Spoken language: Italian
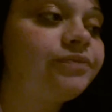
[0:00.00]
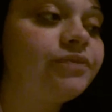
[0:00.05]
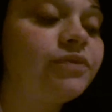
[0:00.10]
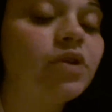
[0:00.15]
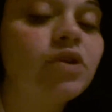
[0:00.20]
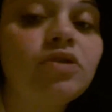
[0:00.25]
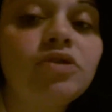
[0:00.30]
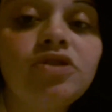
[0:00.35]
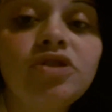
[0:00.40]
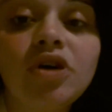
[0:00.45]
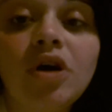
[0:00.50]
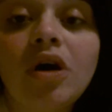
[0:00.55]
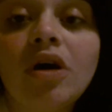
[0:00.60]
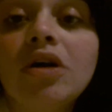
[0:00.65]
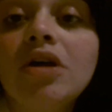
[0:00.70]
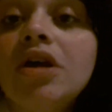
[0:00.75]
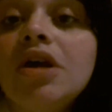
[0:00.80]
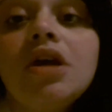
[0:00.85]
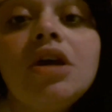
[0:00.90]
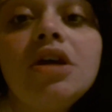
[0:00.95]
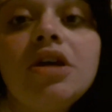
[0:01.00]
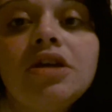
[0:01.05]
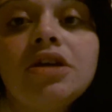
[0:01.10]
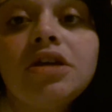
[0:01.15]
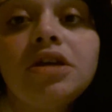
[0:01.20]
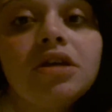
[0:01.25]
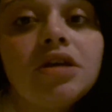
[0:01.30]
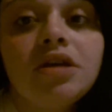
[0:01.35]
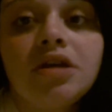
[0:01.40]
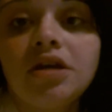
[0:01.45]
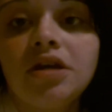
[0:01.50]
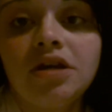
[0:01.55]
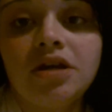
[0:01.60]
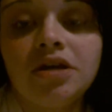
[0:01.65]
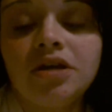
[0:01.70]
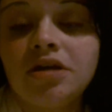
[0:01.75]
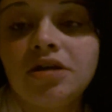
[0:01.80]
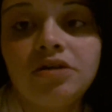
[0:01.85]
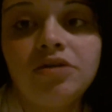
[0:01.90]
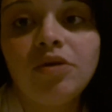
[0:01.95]
non so
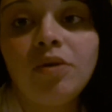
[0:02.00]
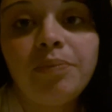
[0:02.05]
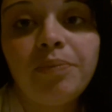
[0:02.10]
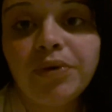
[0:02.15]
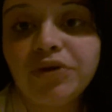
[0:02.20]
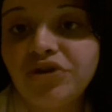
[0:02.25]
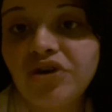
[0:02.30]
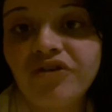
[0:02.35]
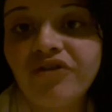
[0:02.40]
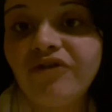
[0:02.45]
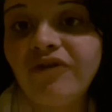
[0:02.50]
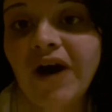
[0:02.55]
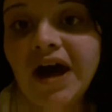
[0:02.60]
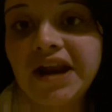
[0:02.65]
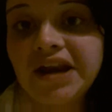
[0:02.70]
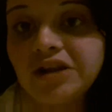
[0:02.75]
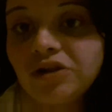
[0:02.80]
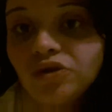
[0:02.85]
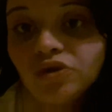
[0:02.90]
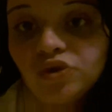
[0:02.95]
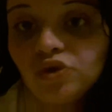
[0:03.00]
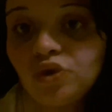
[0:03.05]
non potrò fare